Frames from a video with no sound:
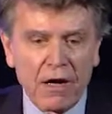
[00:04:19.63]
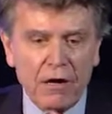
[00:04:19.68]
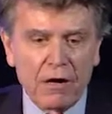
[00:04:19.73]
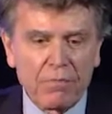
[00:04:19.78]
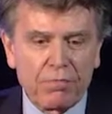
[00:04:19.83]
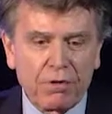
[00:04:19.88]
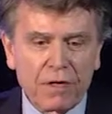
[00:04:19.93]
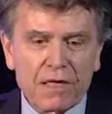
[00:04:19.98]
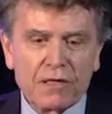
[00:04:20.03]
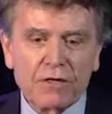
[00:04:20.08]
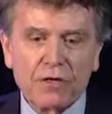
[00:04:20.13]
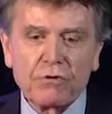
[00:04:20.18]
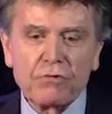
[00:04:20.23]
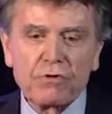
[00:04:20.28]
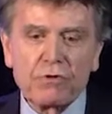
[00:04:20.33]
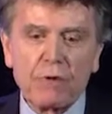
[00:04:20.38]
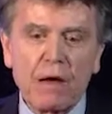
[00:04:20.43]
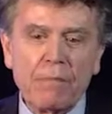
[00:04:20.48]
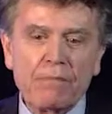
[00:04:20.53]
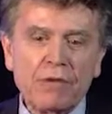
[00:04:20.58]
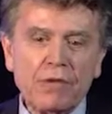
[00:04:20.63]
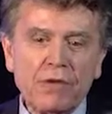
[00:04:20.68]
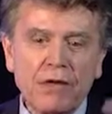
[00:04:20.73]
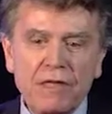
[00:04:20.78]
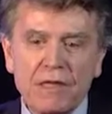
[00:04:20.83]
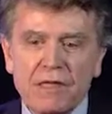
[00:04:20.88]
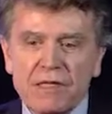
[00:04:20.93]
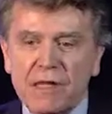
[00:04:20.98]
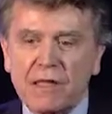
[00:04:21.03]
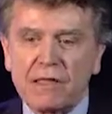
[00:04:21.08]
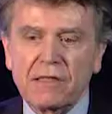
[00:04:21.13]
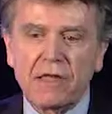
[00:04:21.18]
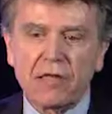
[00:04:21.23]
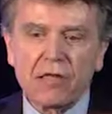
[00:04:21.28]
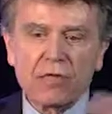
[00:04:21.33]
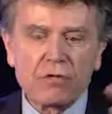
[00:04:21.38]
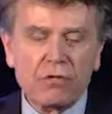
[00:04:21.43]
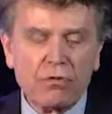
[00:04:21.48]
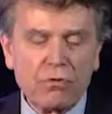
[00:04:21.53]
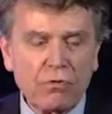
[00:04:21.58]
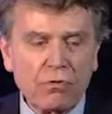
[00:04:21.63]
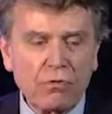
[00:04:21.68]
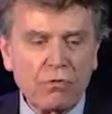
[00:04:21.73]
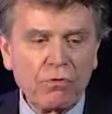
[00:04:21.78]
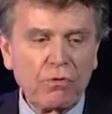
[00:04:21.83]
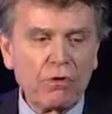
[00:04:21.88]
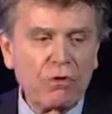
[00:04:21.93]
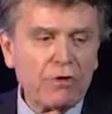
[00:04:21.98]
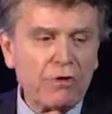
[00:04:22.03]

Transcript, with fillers: Euh, pour l'instant, nous sommes un peu dans l'exaltation